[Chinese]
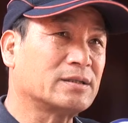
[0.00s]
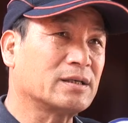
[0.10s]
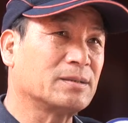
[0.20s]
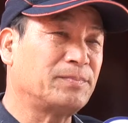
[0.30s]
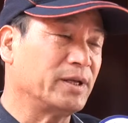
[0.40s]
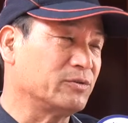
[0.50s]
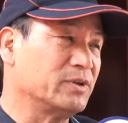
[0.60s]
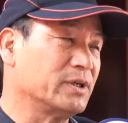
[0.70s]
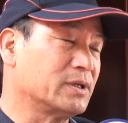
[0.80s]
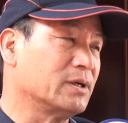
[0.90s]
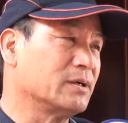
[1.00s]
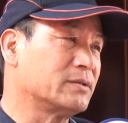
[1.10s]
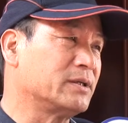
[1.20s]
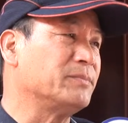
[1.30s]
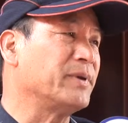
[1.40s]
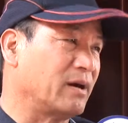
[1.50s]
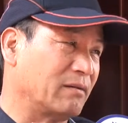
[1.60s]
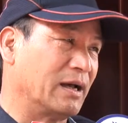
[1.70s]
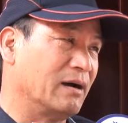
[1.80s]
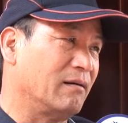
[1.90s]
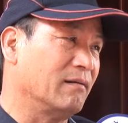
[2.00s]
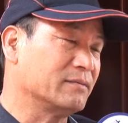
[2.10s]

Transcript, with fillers: 这个北屯的一个地标了，哈。